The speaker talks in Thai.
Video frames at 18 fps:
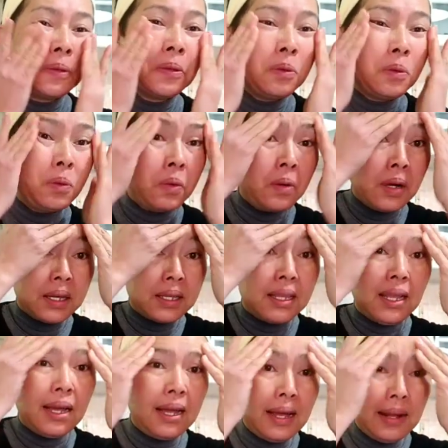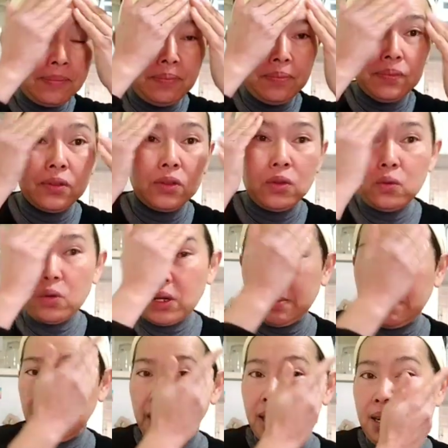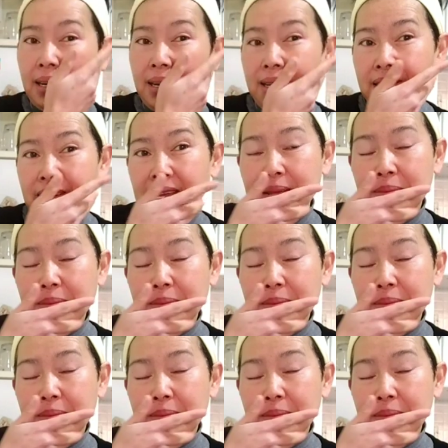นวดนะคะนวดไปเรื่อ